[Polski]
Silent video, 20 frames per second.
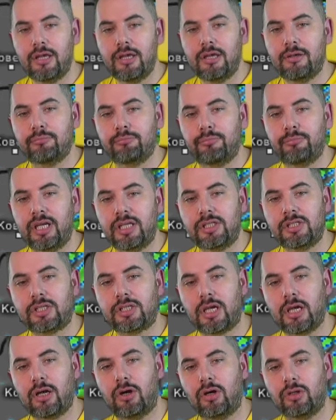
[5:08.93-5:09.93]

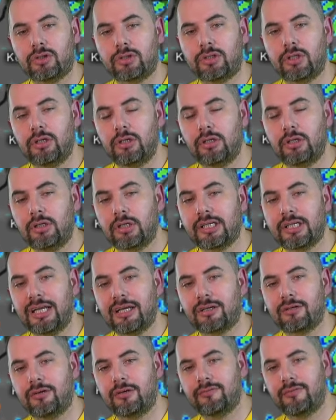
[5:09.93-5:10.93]
będzie od
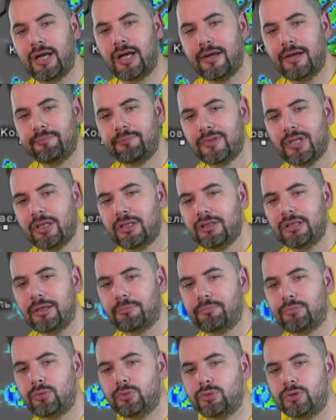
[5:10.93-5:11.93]
Krakowa, na
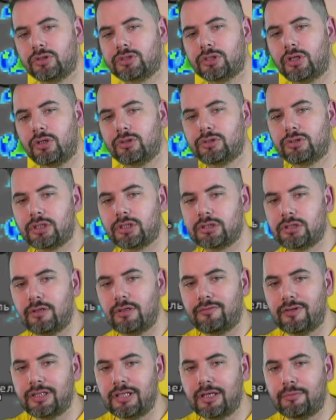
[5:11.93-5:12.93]
północ od
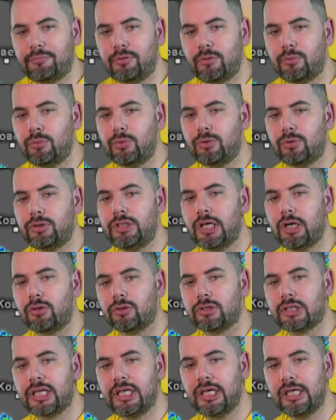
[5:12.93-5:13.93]
Rzeszowa, na południe
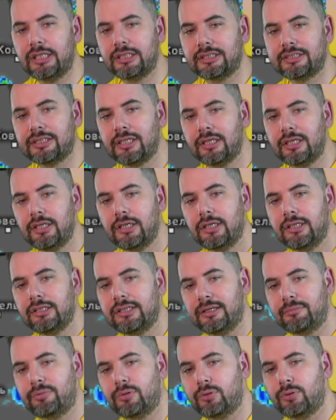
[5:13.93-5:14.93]
od Kielc,
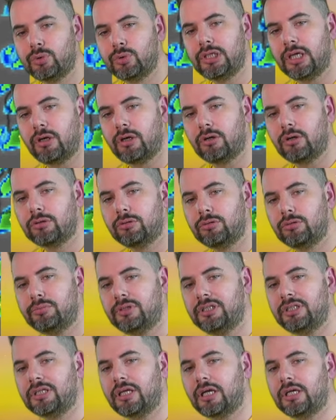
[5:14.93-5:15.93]
na południe od
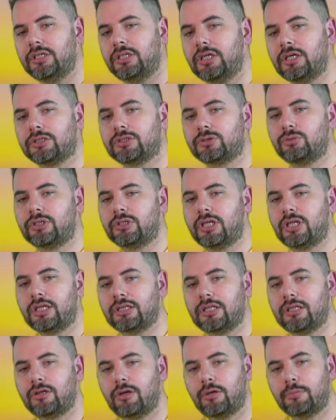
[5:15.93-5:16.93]
Lublina i aż tutaj
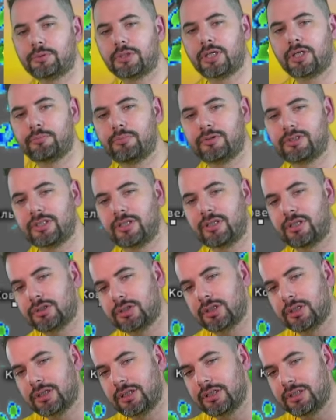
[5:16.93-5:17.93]
ten obszar poza
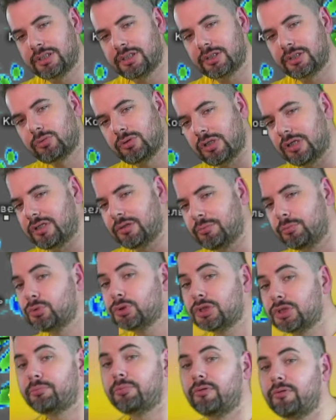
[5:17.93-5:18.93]
nasze granice. Tutaj te
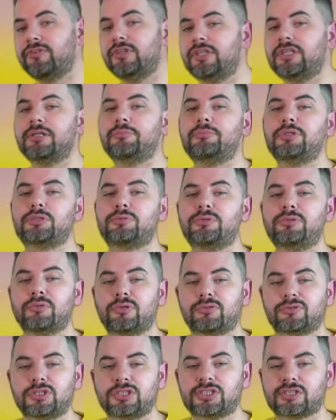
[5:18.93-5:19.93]
burze powinny być mimo
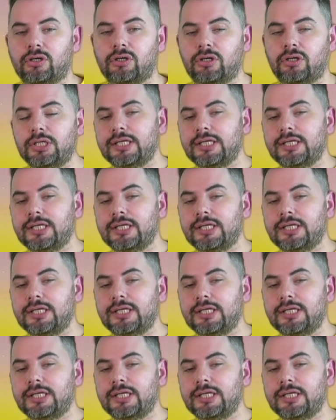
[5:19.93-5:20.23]
wszystko